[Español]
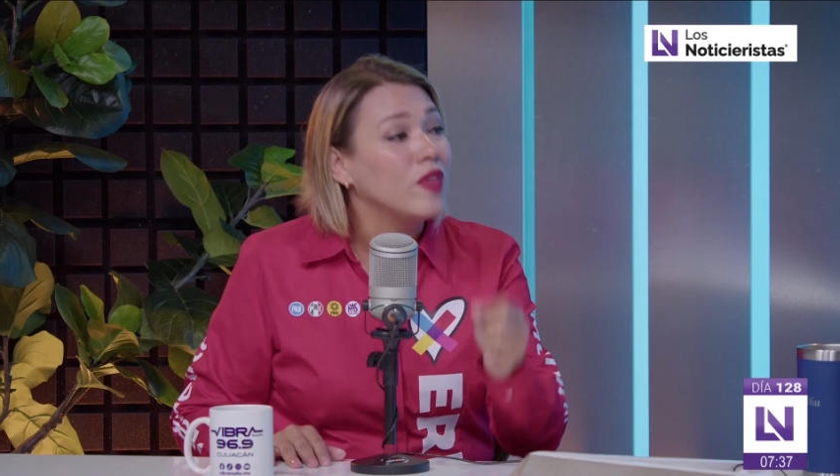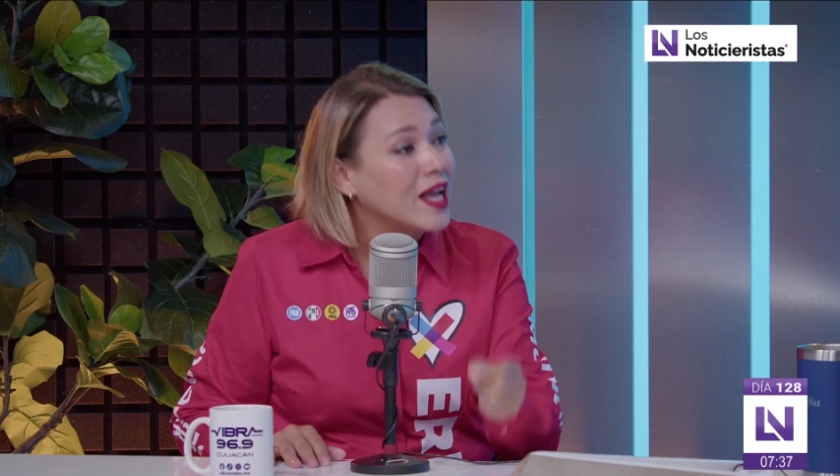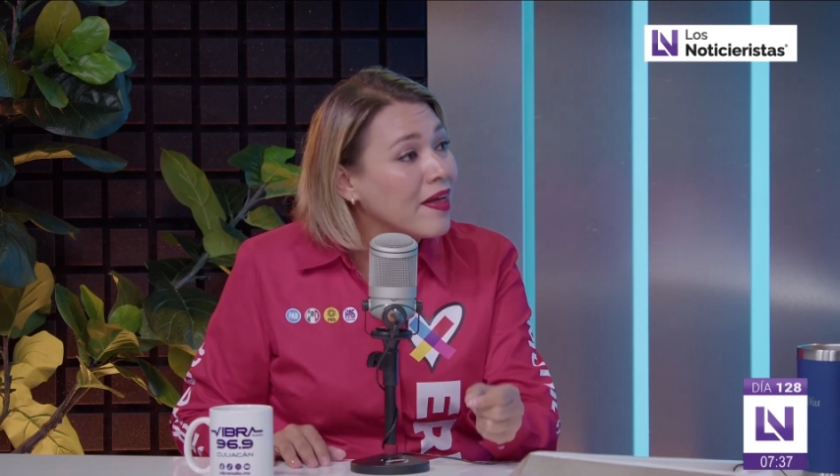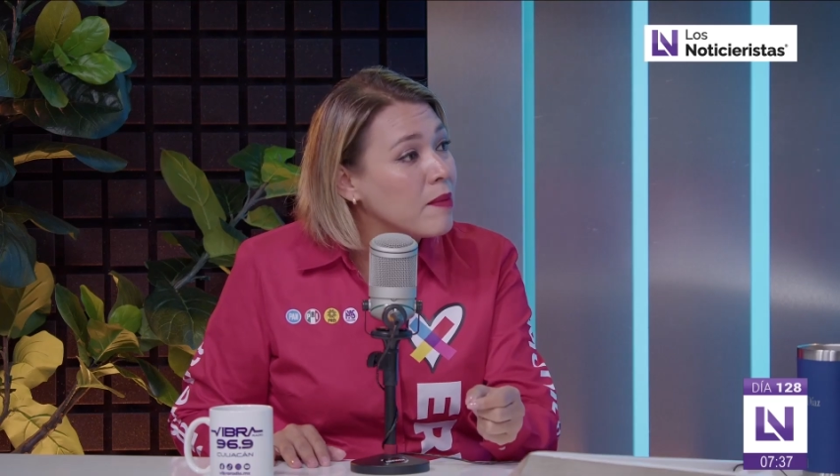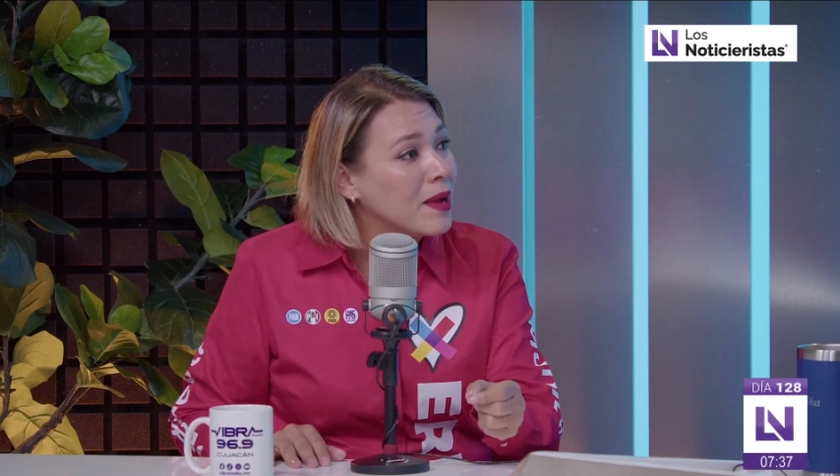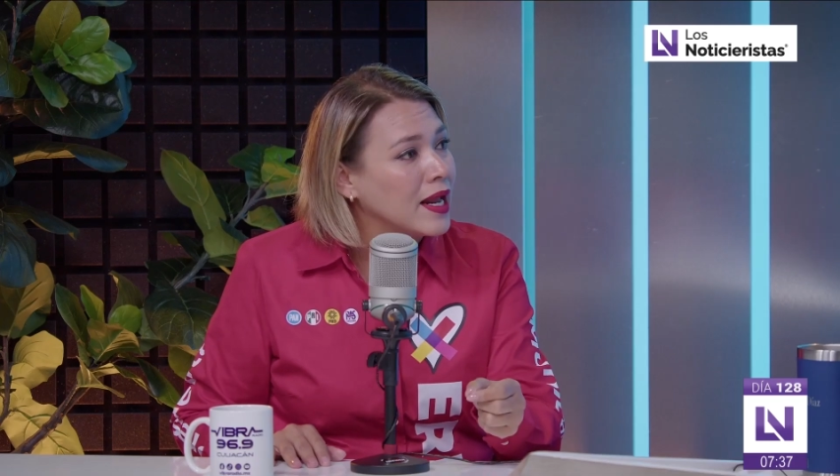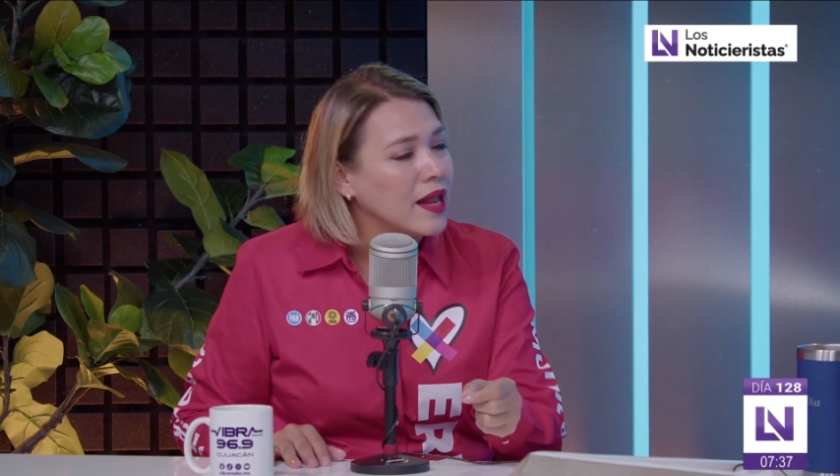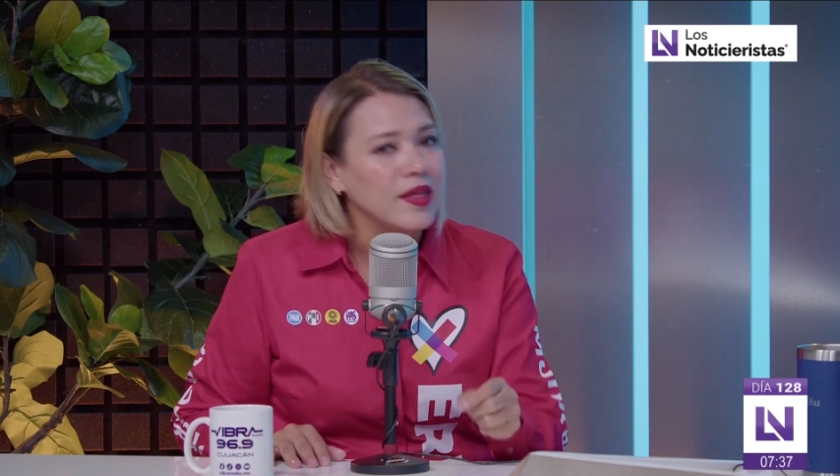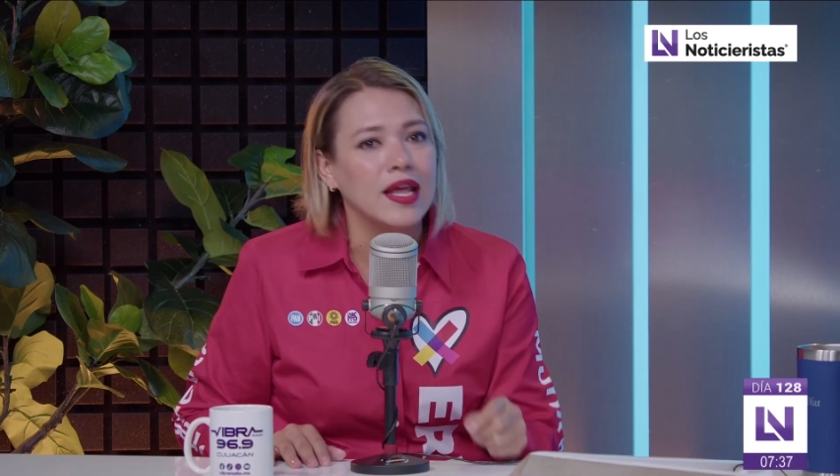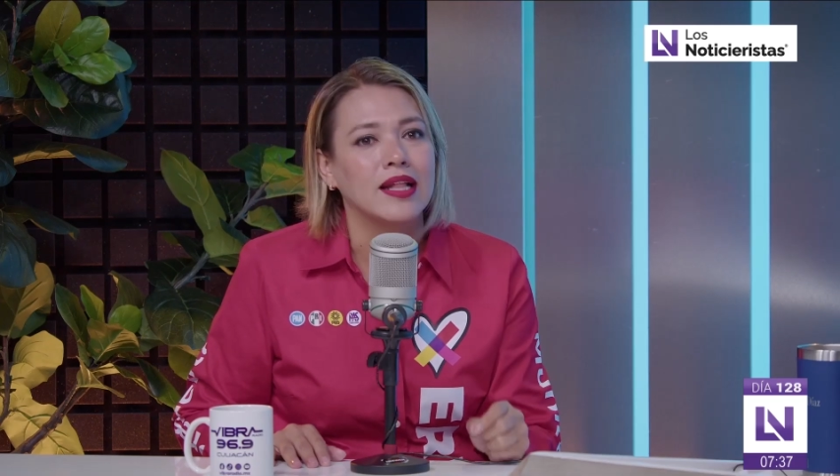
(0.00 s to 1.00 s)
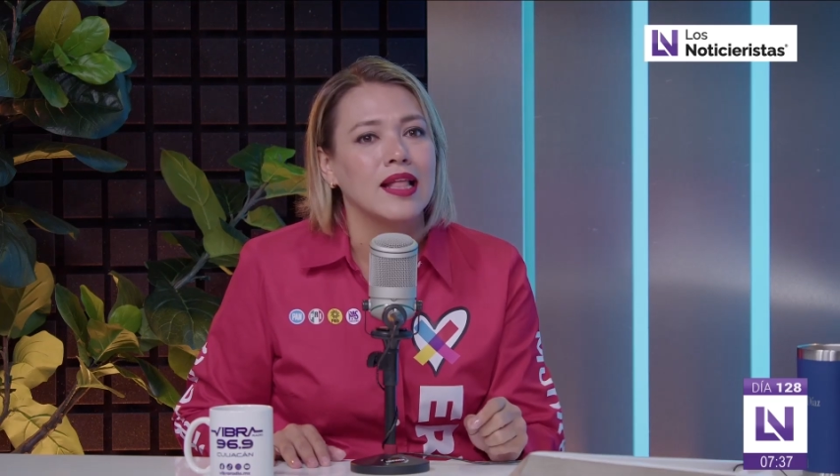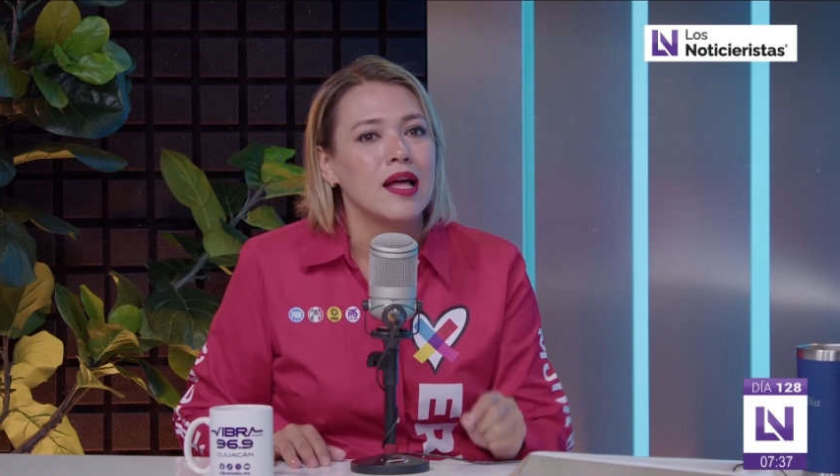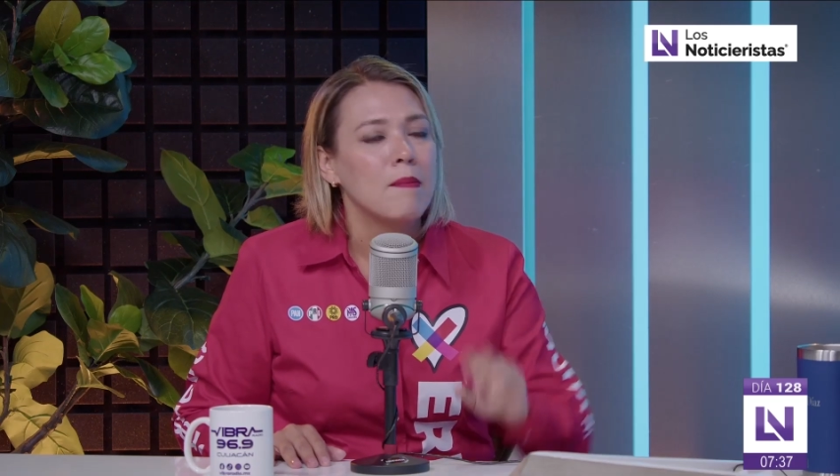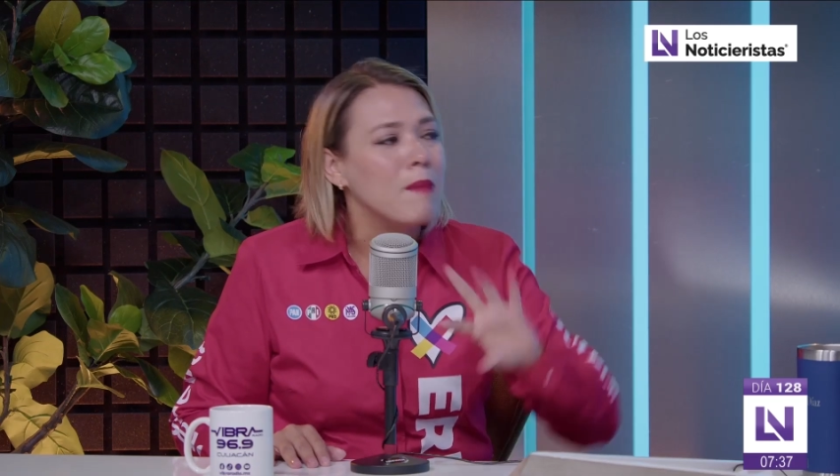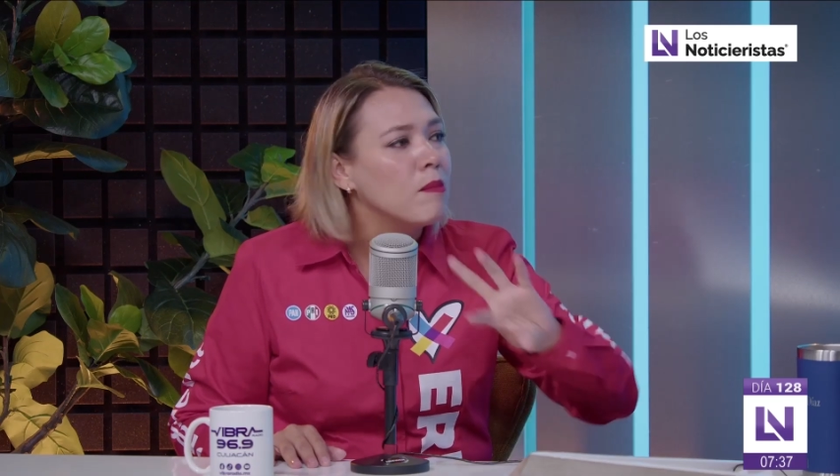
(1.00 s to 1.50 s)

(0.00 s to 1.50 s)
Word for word: adjudica de manera directa.